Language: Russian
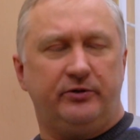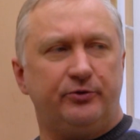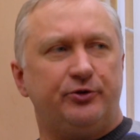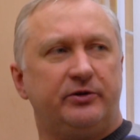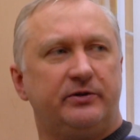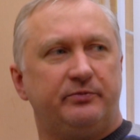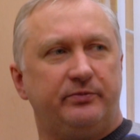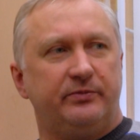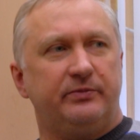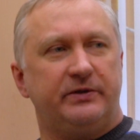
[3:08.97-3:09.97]
Короче,
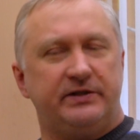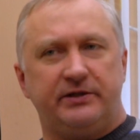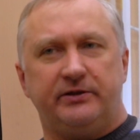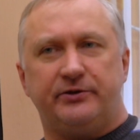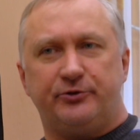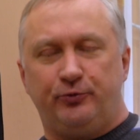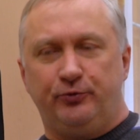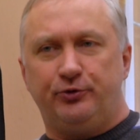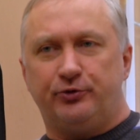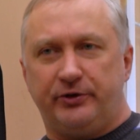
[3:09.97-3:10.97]
сделать
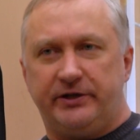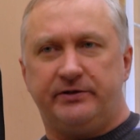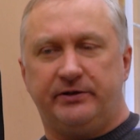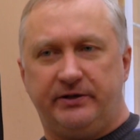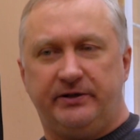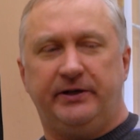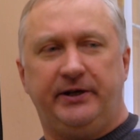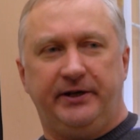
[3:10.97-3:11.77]
кучу разных